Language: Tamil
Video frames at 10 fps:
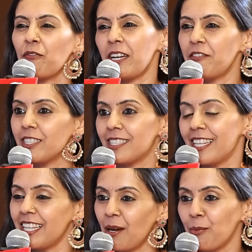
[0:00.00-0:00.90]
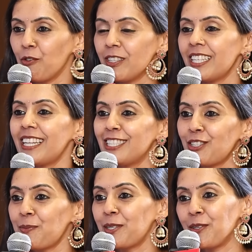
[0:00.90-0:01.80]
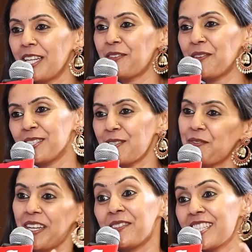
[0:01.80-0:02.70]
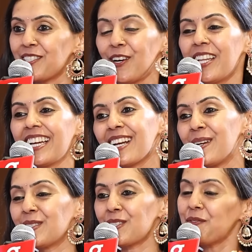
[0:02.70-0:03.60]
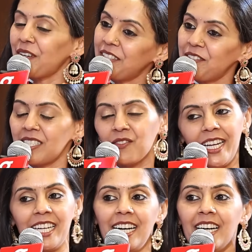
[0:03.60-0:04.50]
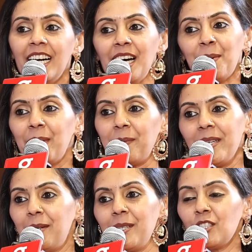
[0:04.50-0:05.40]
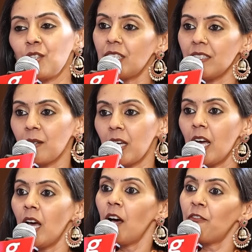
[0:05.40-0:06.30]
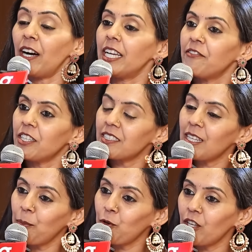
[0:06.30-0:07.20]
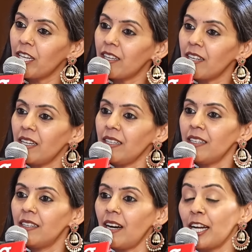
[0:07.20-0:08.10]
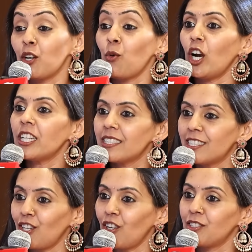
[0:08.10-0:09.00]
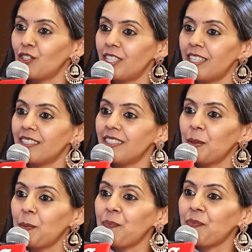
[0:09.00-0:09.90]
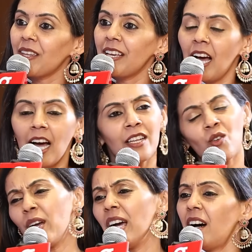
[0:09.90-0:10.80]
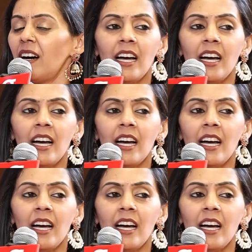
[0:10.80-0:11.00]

ஓகே ஃபைவ் இயர்ஸ் தானே நம்மளும் வந்து என்ன என்ஜாய் பண்ணுறோம் லைஃப்பில் சொல்லிட்டு ஃபைவ் இயர்ஸ் ஜாலியாக இருக்கலாம் அப்படின்னு சொல்லிட்டு ஃபைவ் இயர்ஸ் வேண்டாம் பேபி அப்படின்னு சொல்லிட்டு இது ஃபைவ் இயர்ஸ்க்கு அப்புறம் கேட்குற ஐ டோ வாண்ட் கிட்ஸ் அட் ஆல்னு சொல்லிட்டாரு ஐ நோ நம்ம